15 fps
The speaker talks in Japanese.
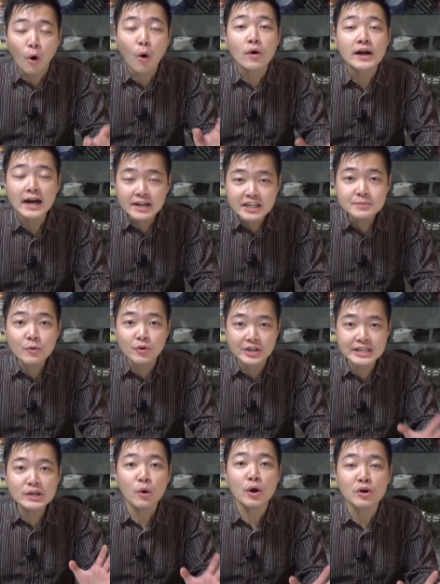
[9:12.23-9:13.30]
他にも
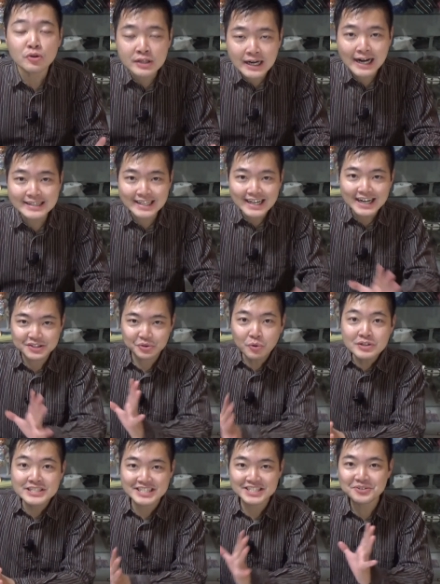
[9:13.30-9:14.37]
いろいろな方がど
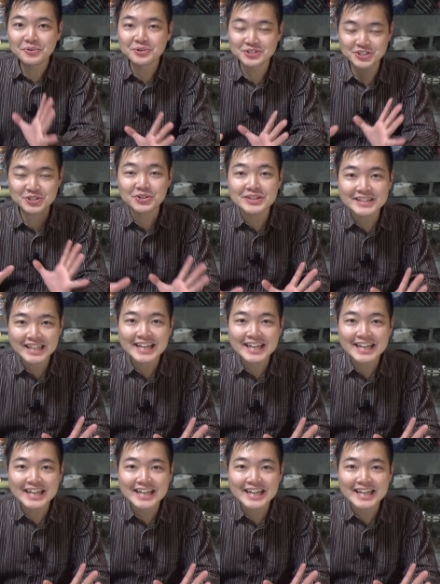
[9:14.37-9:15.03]
ん次郎を作っ